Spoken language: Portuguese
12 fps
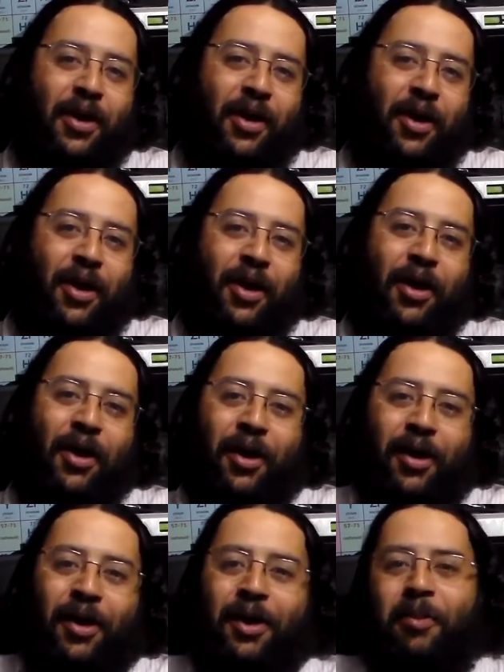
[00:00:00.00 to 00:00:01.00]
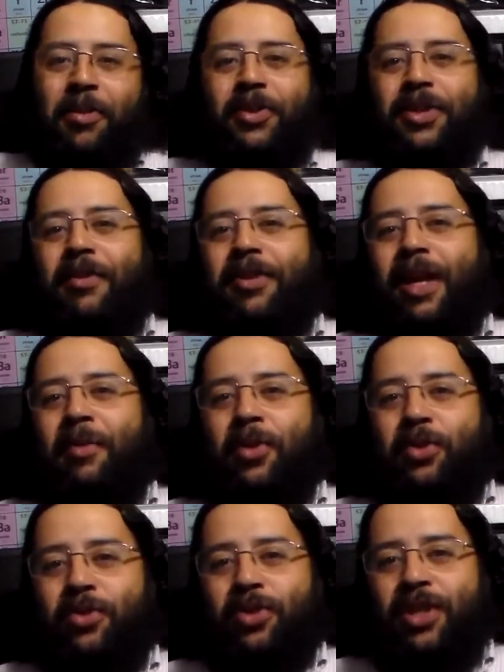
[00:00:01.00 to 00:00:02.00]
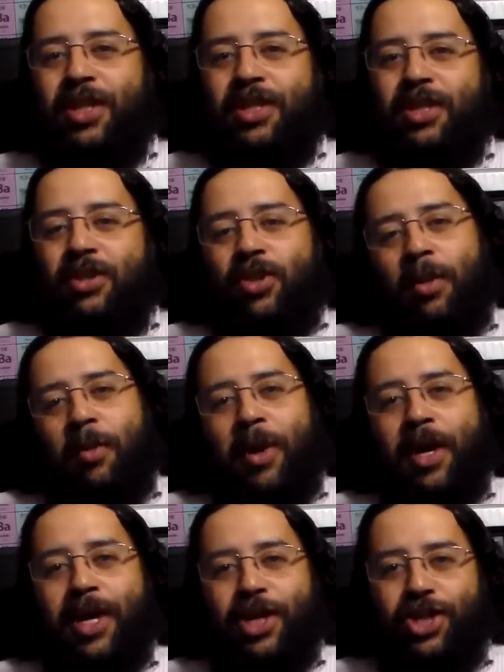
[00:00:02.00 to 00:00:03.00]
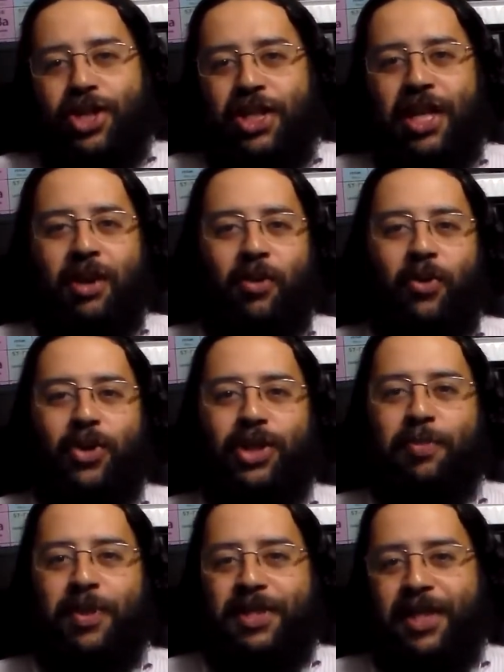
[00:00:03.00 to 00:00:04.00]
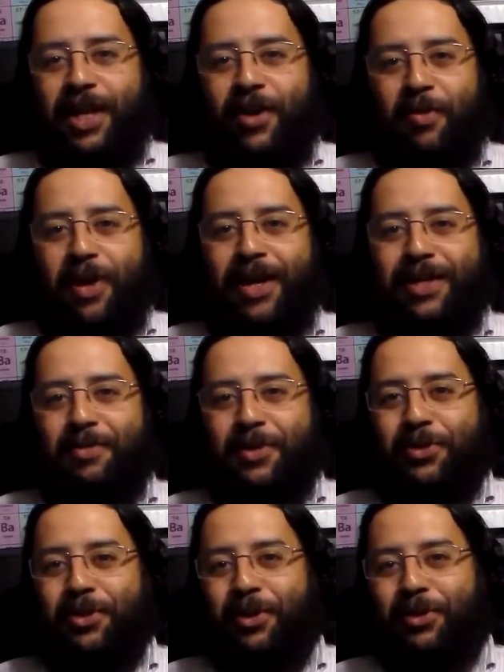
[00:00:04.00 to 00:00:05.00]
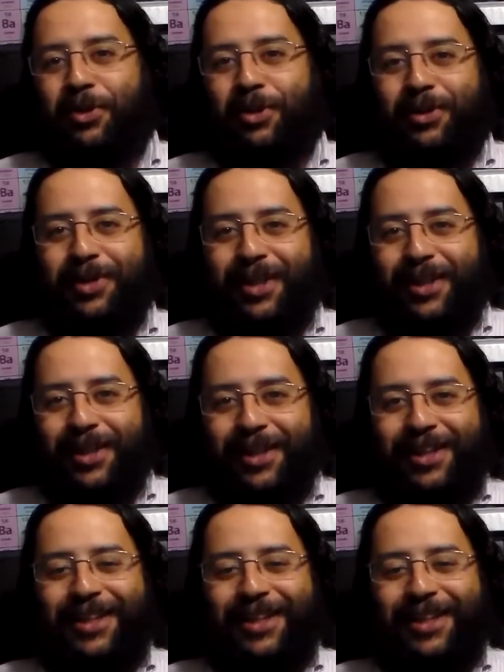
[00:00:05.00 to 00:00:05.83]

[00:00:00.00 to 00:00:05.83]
Oh! pessoa deve estar tá muito triste. Toma tá uma canjinha hoje para se acalmar, esse pessoal todo, né?